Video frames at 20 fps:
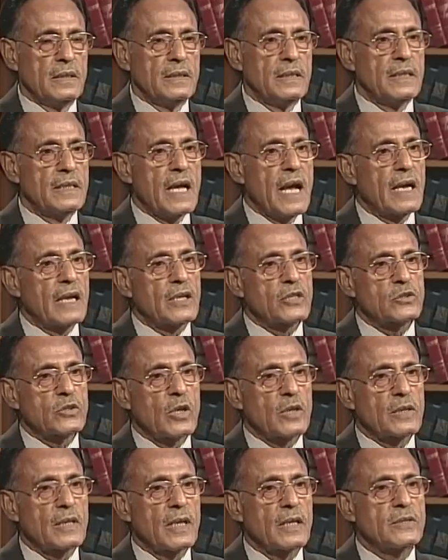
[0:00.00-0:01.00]
যেটা আগের
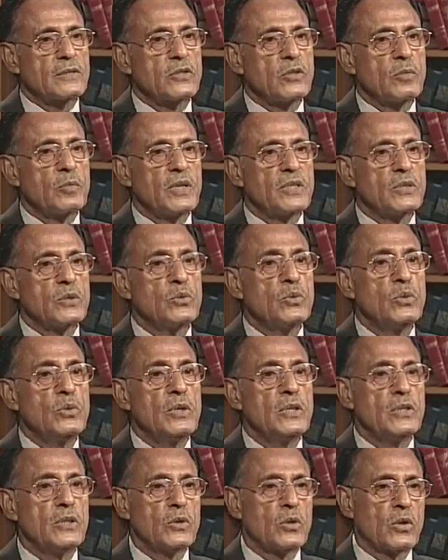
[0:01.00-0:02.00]
সরকারের ছিল বেশি
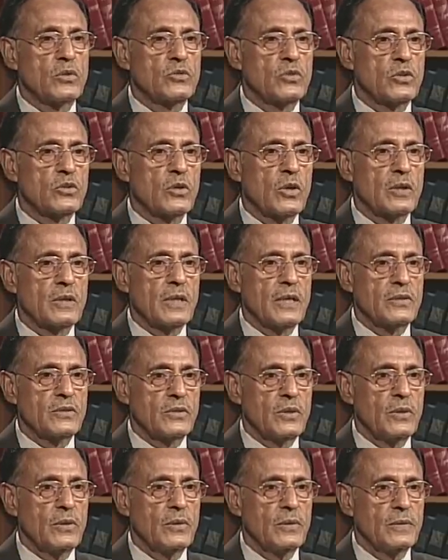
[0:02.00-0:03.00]
দুর্নীতিগ্রস্ত সরকার
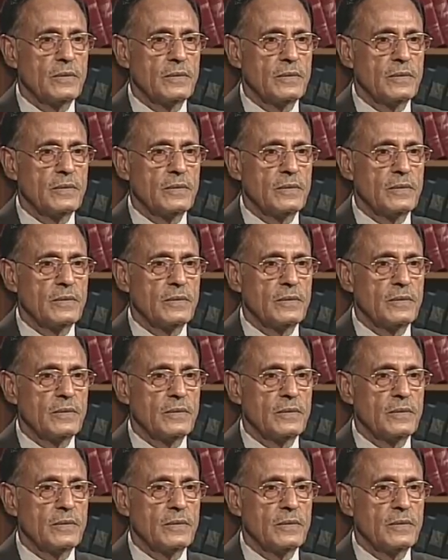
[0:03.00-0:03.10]
ছিল